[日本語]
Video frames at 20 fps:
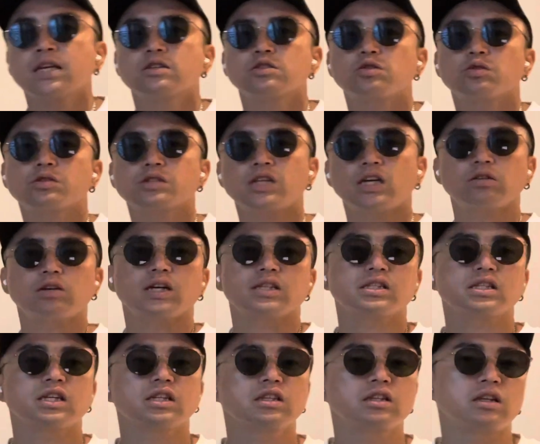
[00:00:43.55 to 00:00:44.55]
食材とか
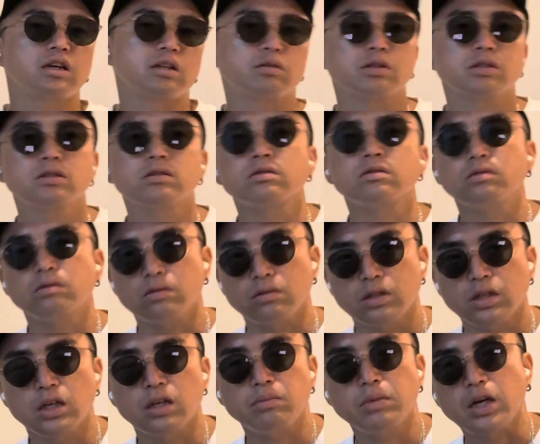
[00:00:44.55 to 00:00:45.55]
扱ってたりとかするの
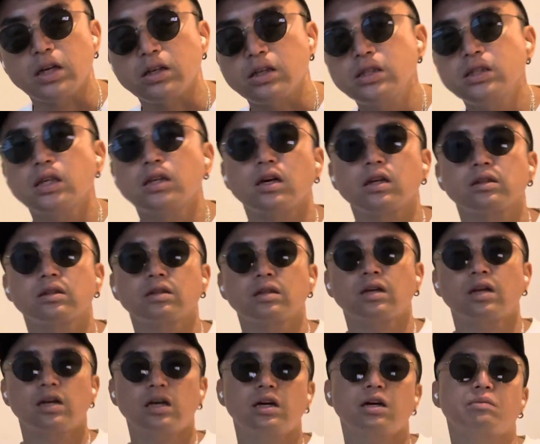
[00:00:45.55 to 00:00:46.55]
で、まあ、伊勢だった
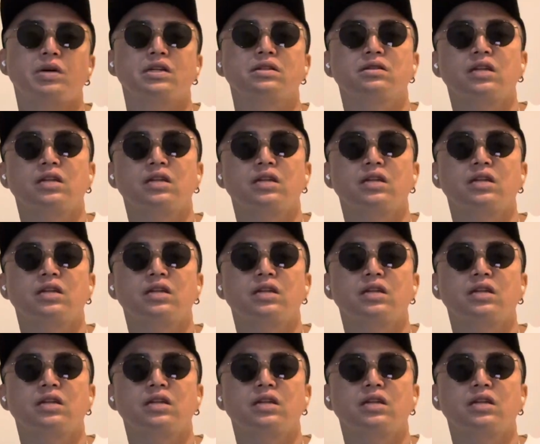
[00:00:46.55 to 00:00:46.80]
ら、まあ、